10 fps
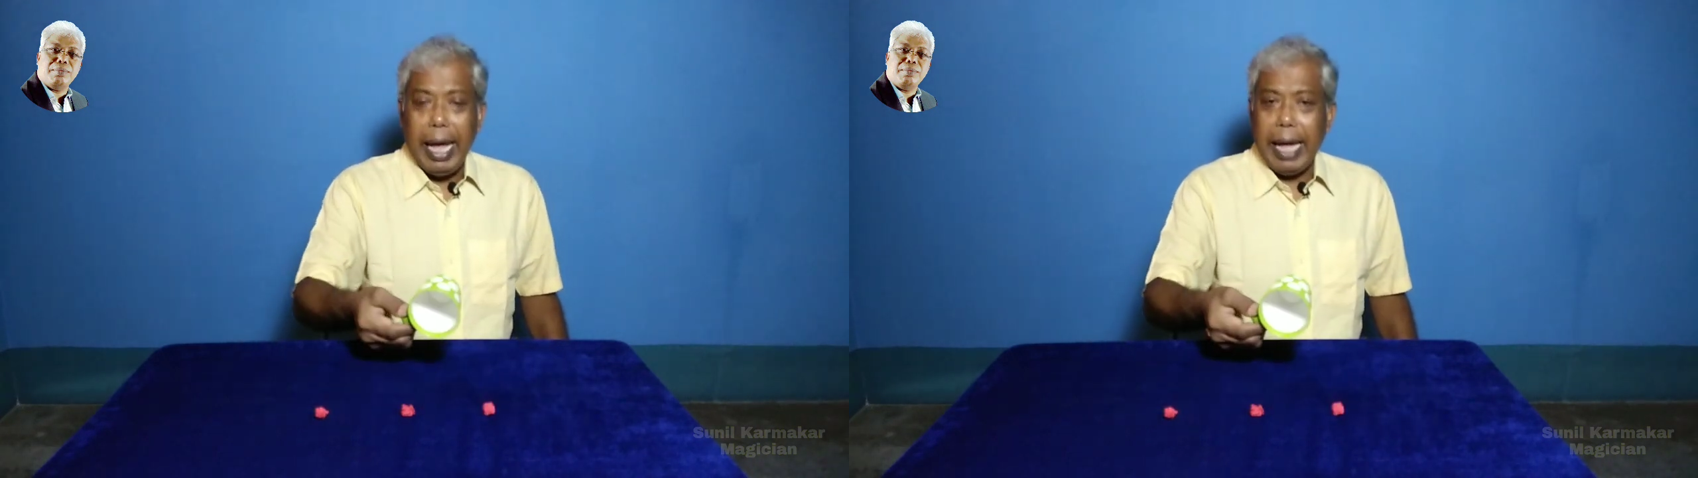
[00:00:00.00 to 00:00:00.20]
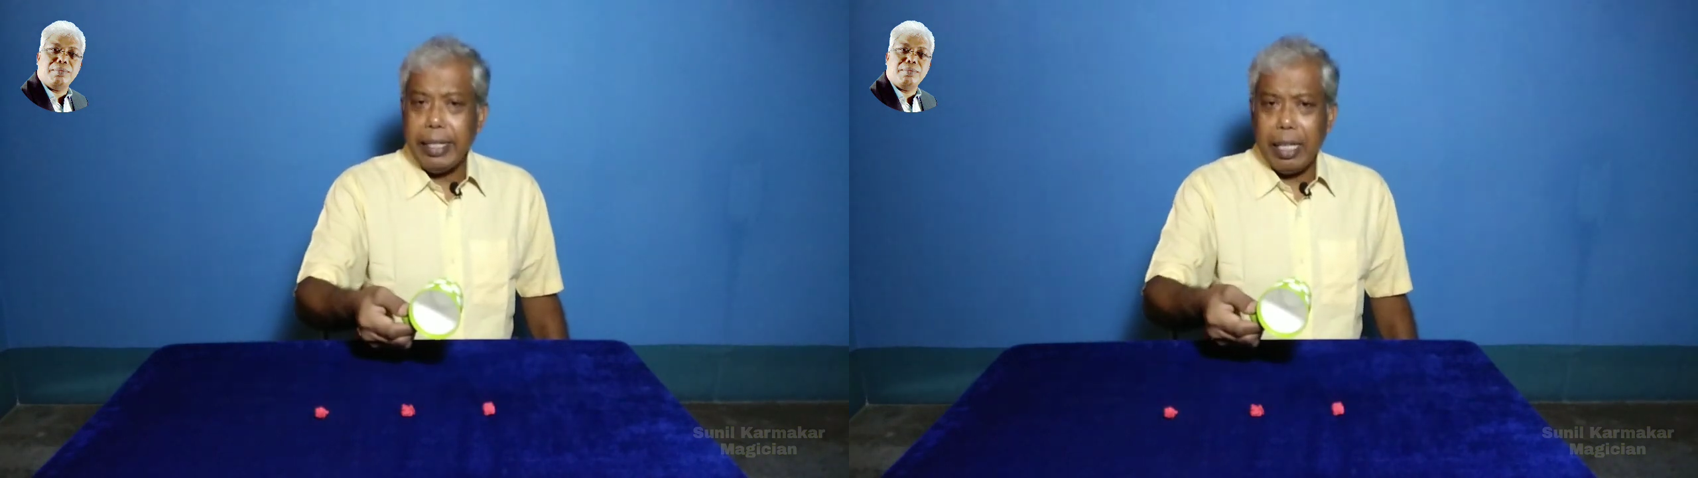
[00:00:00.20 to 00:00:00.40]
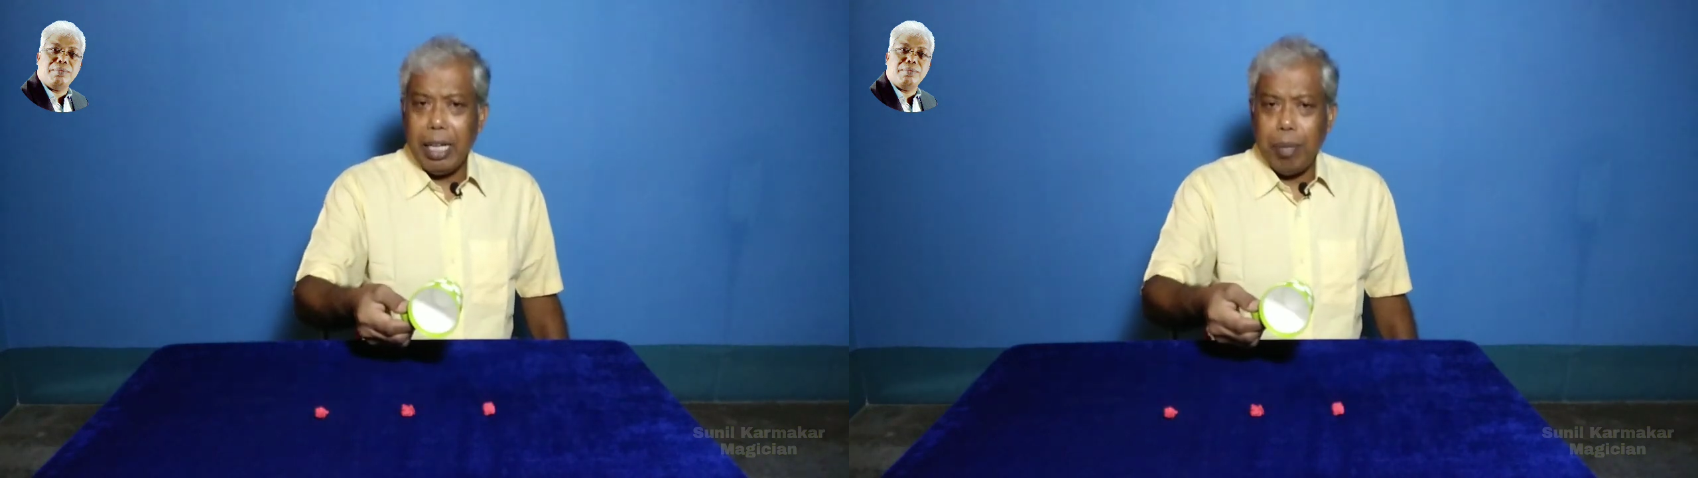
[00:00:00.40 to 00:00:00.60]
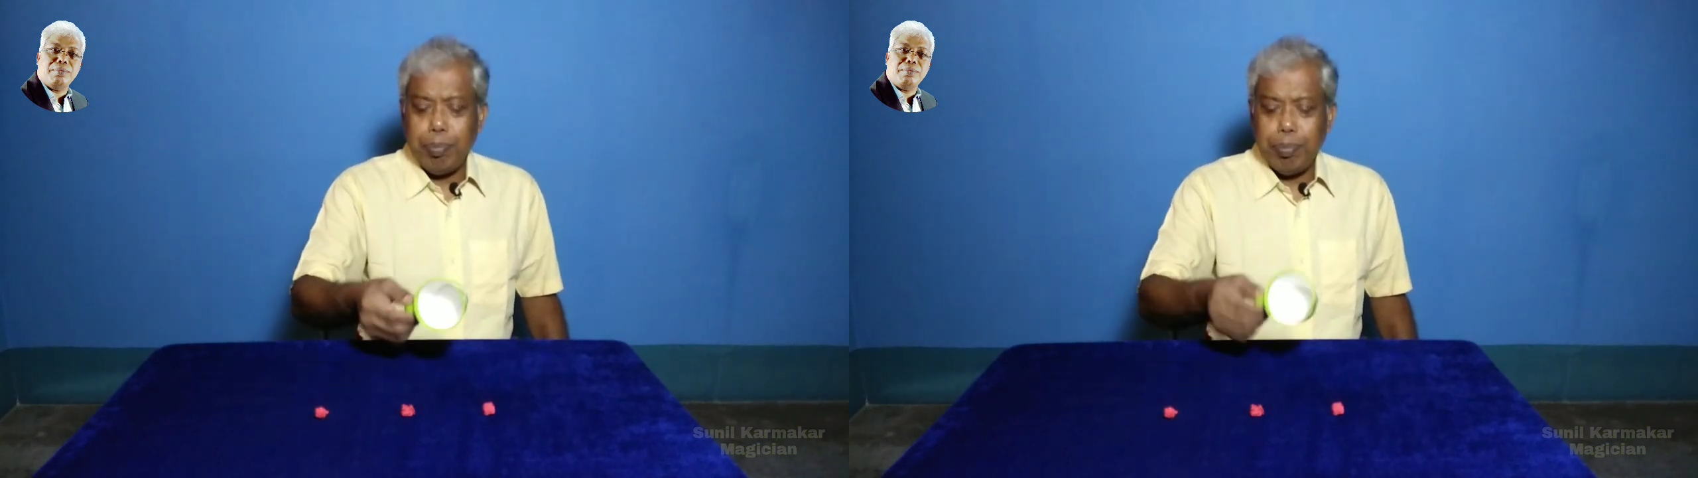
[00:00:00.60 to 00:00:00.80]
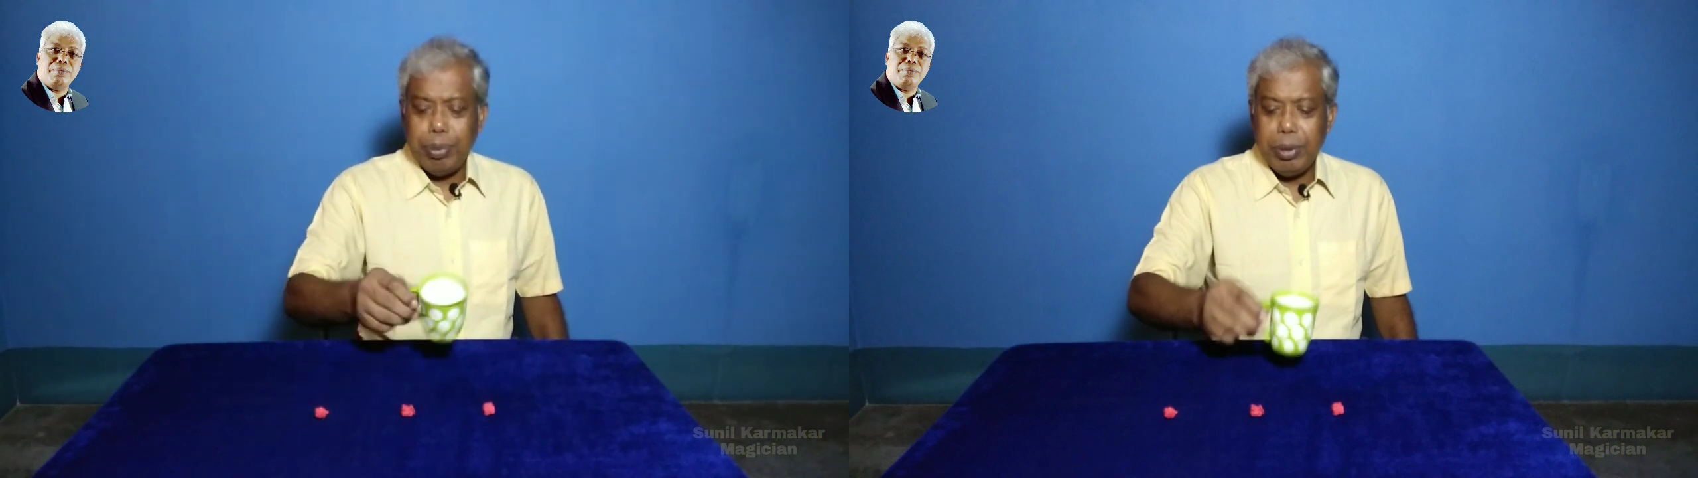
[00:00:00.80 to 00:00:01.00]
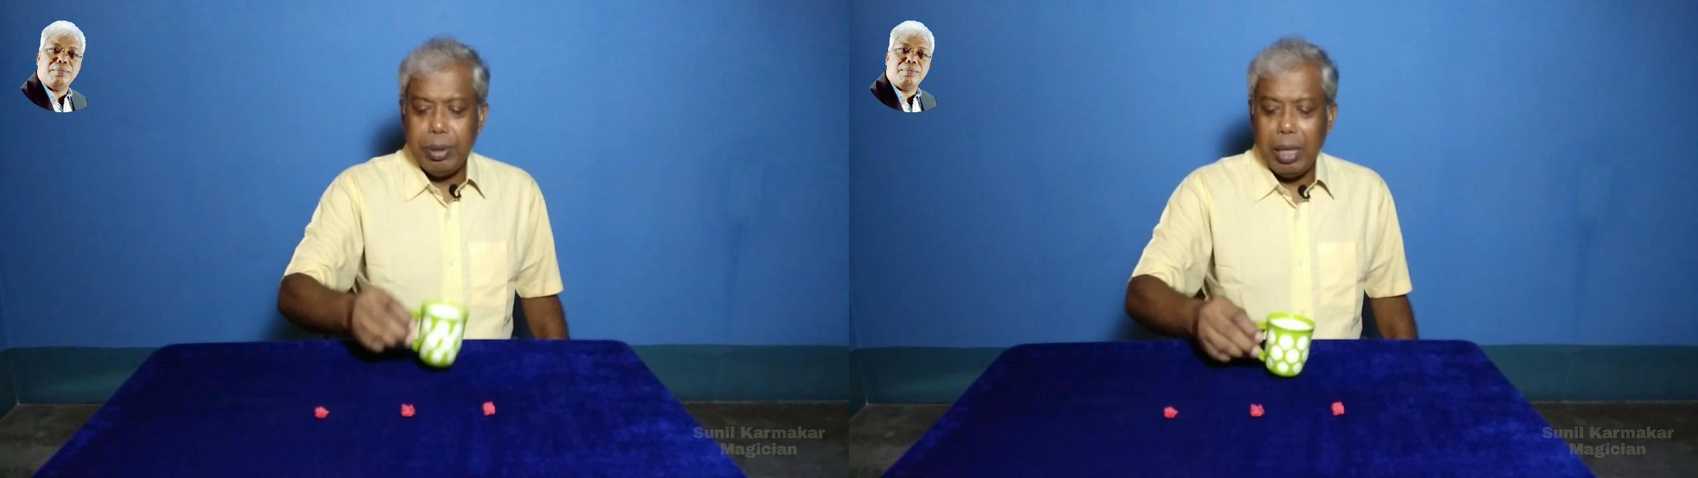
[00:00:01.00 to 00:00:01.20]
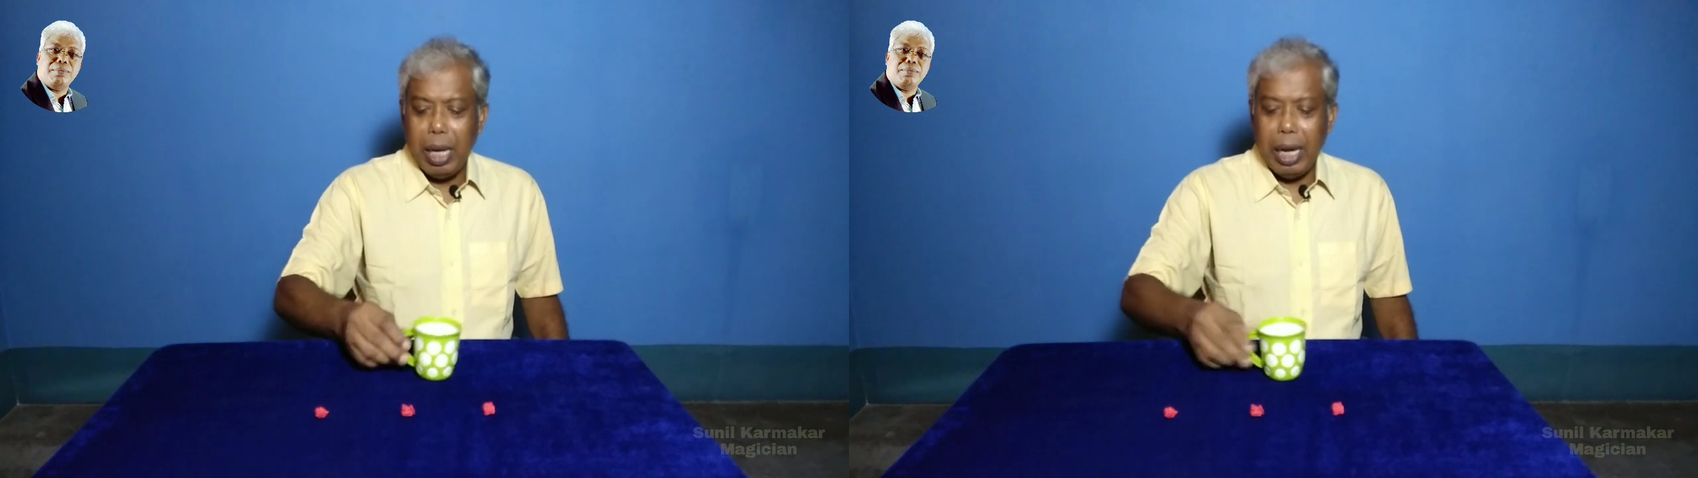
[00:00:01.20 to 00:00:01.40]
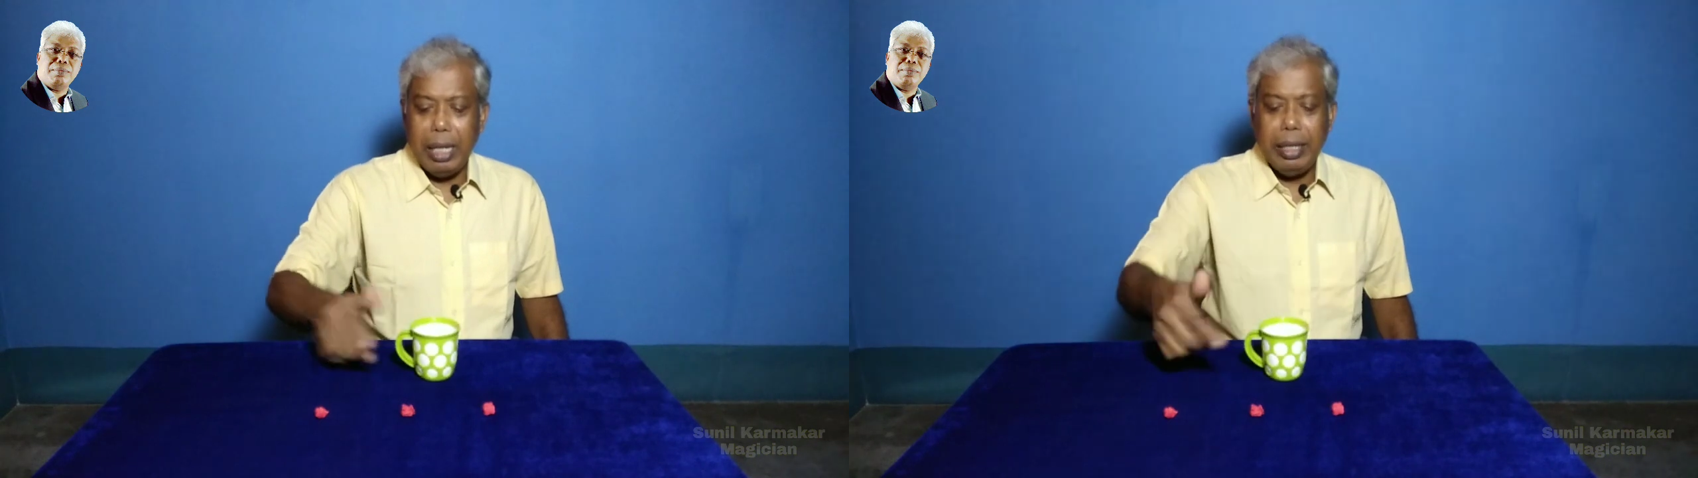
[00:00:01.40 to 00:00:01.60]
একটা কাপ
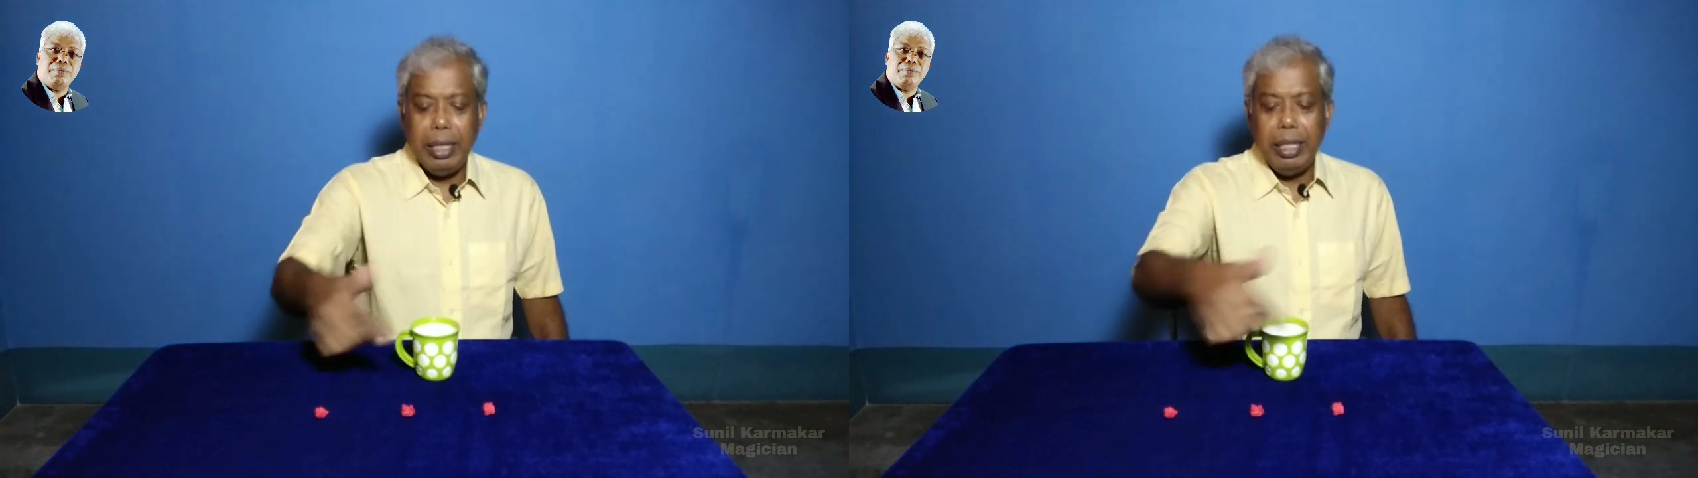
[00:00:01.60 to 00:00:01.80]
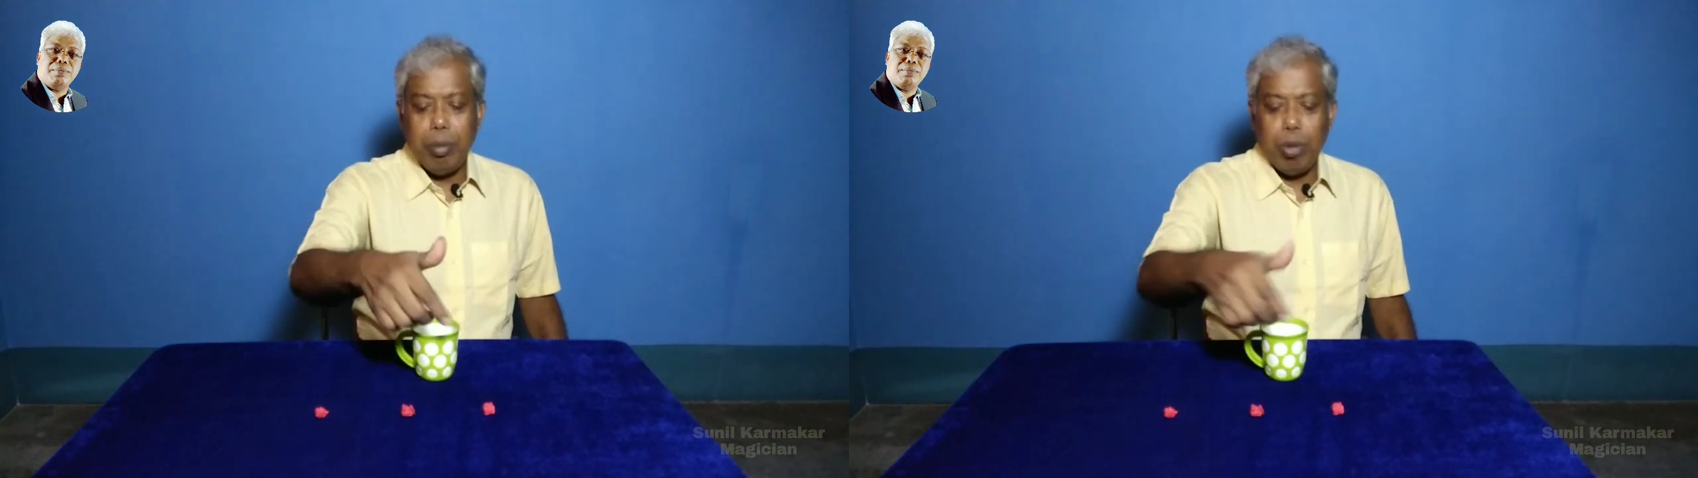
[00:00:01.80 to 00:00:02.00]
আর এই তিনটে